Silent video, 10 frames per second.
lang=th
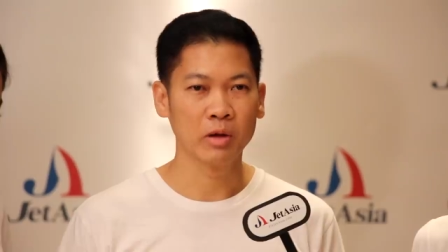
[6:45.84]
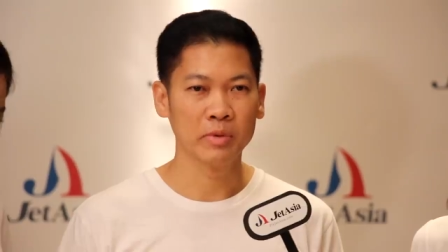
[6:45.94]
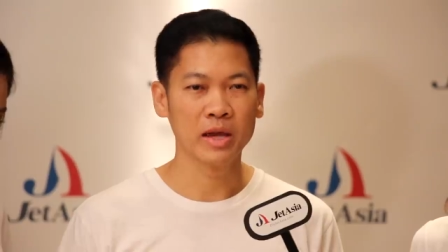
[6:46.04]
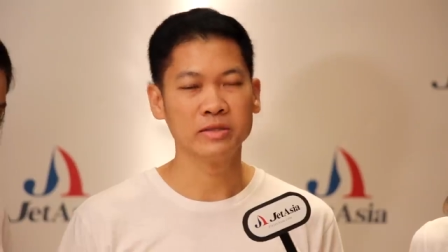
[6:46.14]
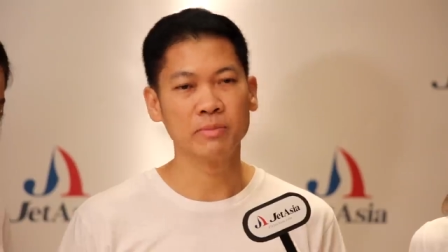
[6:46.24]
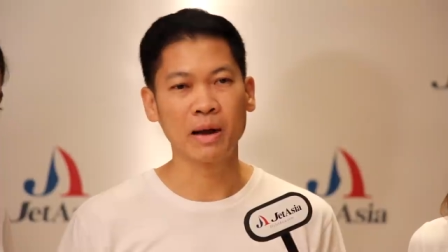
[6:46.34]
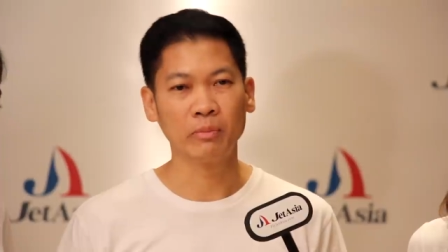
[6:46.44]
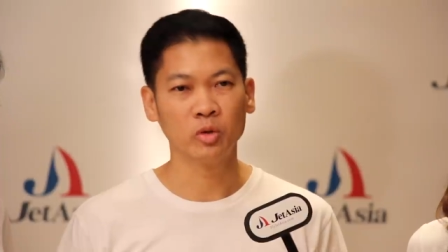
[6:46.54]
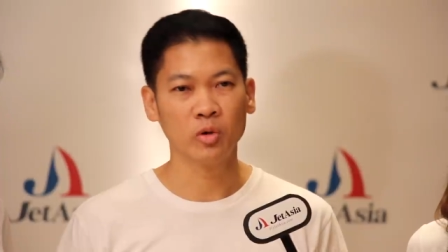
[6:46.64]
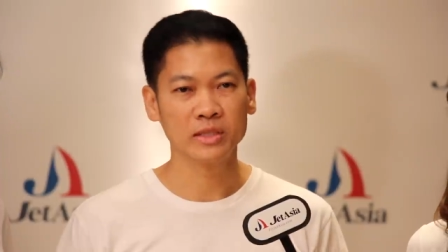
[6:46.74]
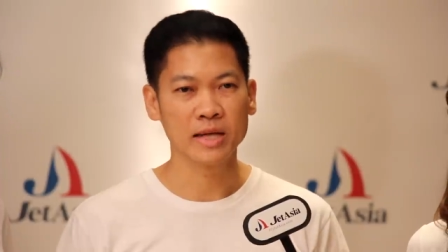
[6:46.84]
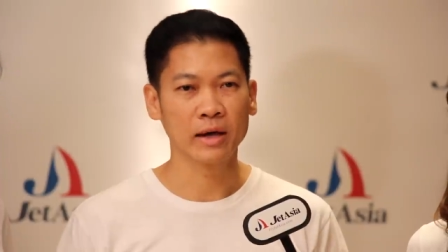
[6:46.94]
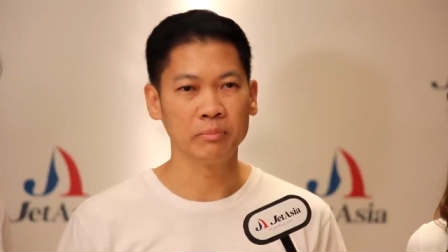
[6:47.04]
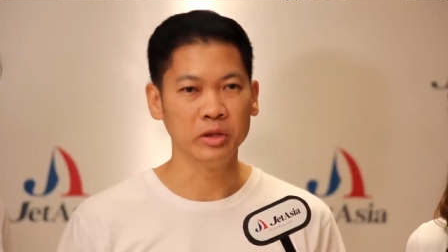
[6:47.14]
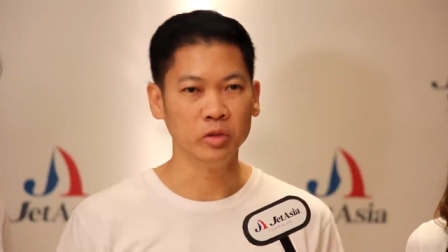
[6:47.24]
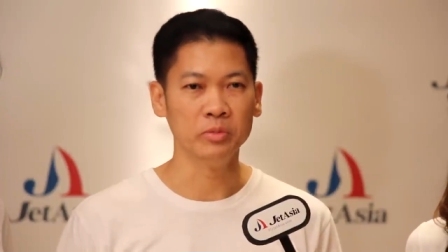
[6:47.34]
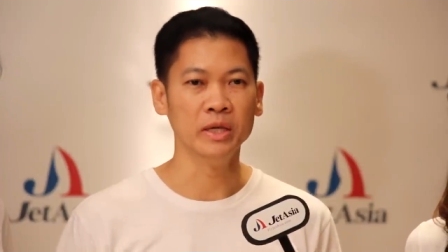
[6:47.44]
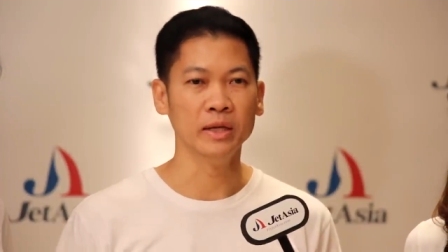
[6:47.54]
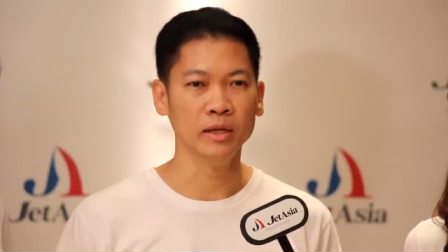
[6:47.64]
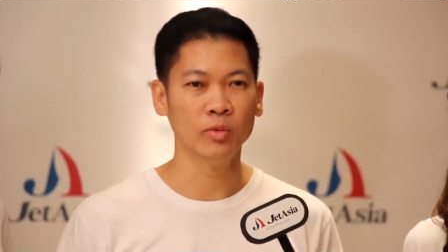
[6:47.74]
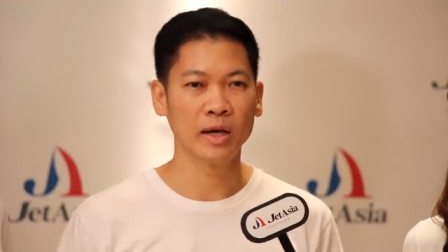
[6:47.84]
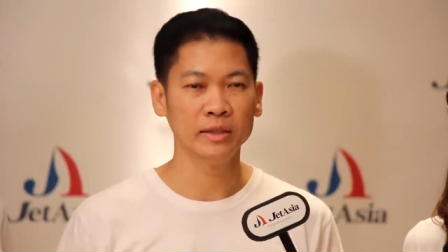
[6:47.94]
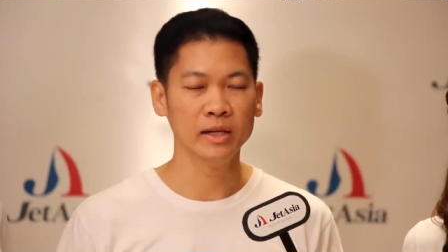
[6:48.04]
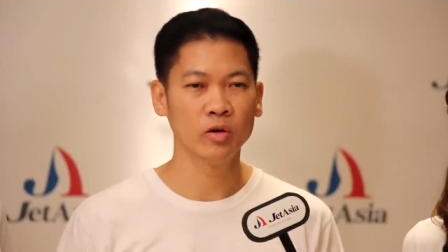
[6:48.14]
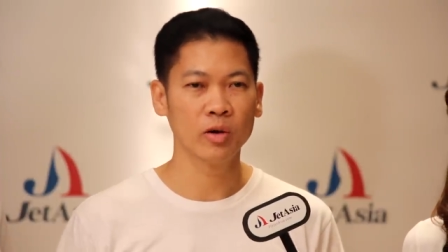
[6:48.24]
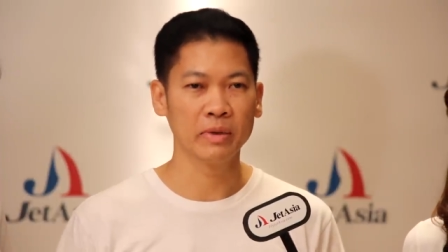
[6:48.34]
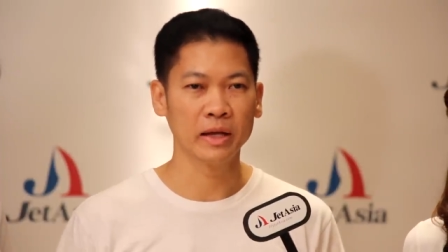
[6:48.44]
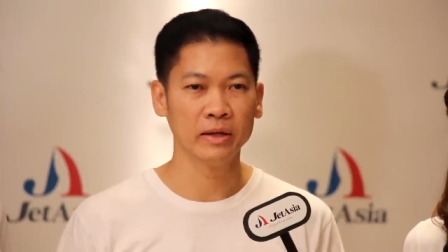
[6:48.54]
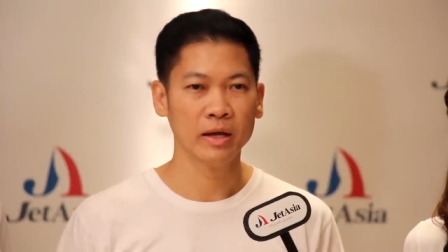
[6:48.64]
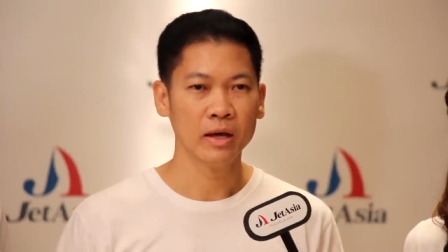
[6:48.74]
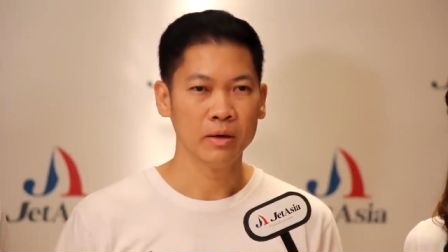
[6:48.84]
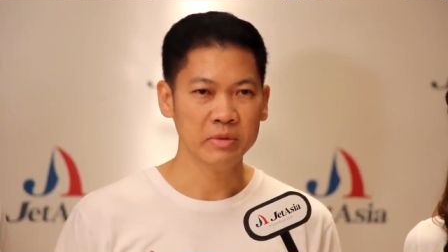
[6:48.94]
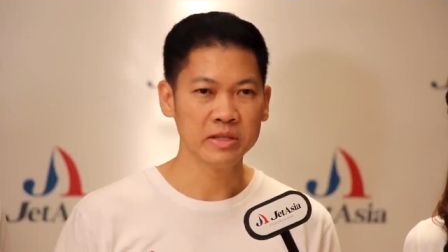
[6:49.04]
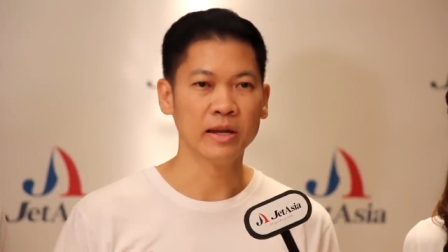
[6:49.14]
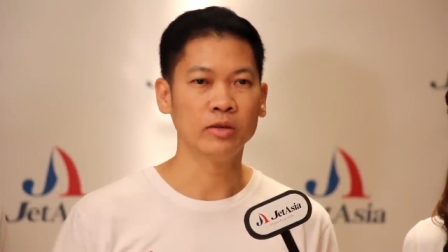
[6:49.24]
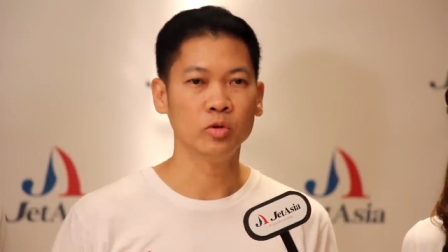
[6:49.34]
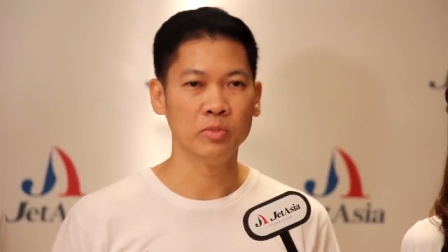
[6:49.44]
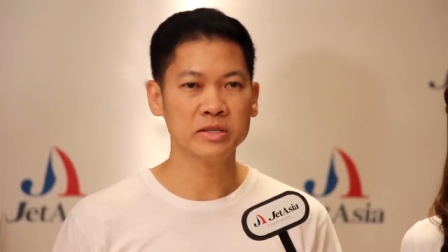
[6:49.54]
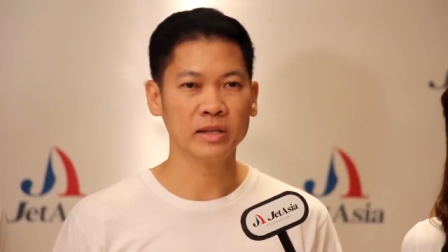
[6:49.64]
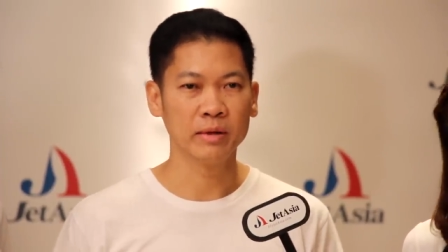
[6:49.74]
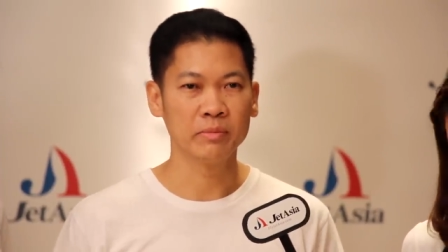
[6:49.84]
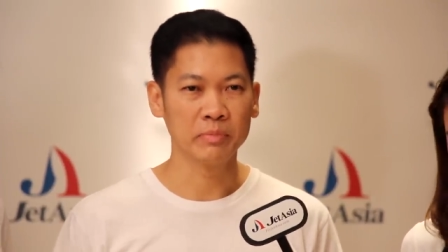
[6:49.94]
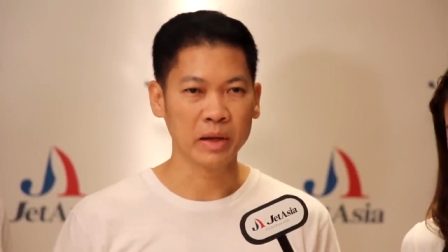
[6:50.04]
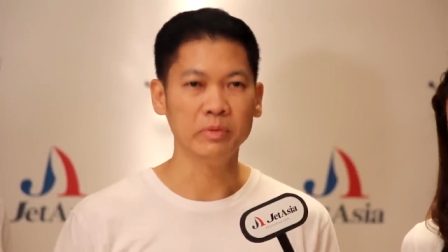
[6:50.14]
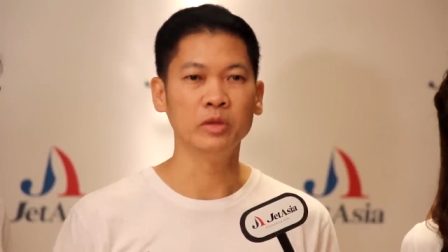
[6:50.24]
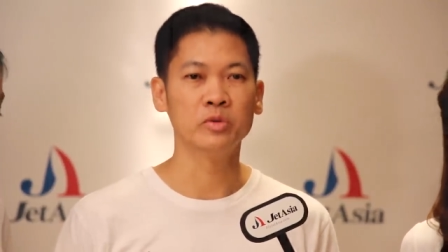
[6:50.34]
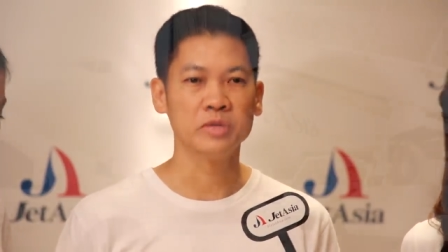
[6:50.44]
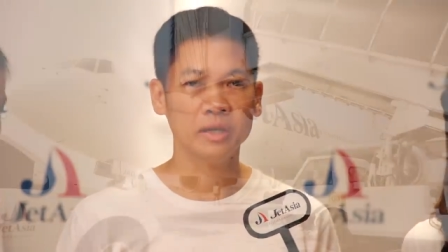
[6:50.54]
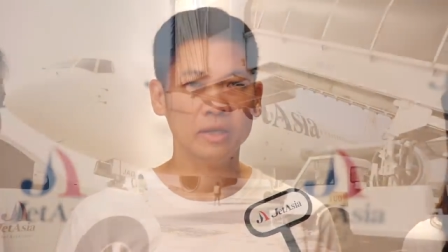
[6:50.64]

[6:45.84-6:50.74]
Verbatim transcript: เราพยายามจะปรับตัวจาก B2B หรือว่าที่เรียกว่าเป็น business to business มาเป็น B2C